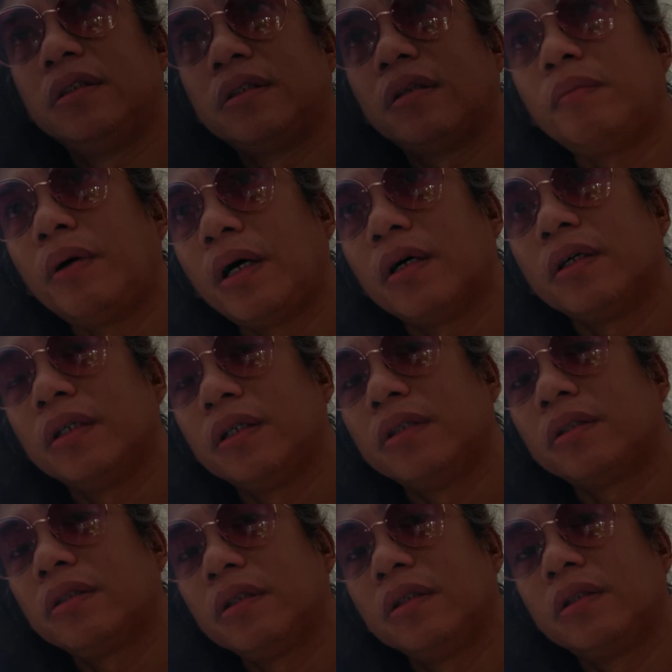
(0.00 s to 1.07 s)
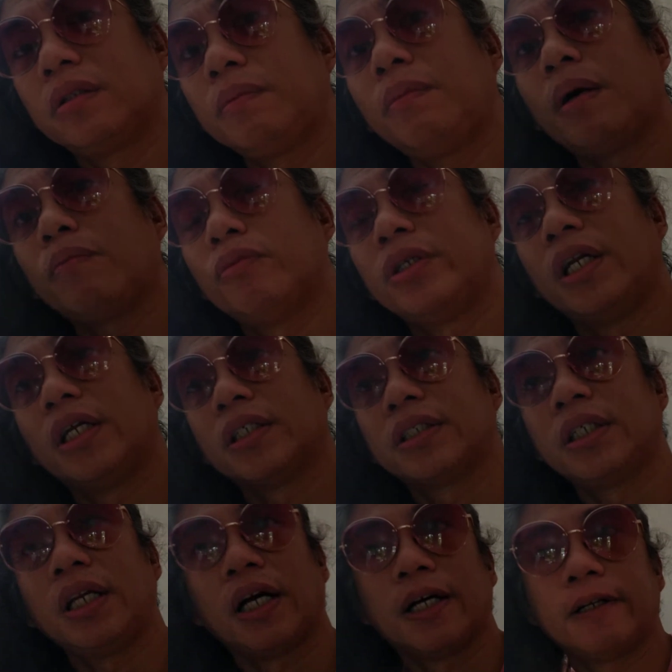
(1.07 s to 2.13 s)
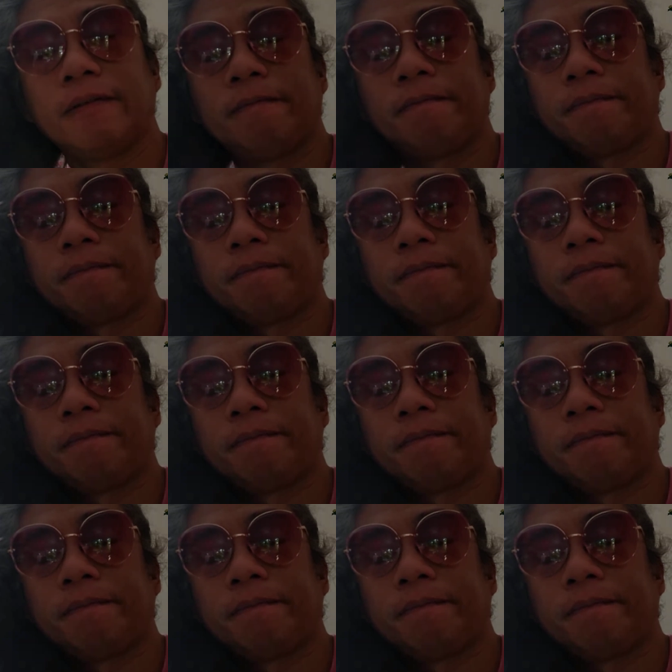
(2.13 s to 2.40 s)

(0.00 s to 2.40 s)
tumak tumakbo na lang sila.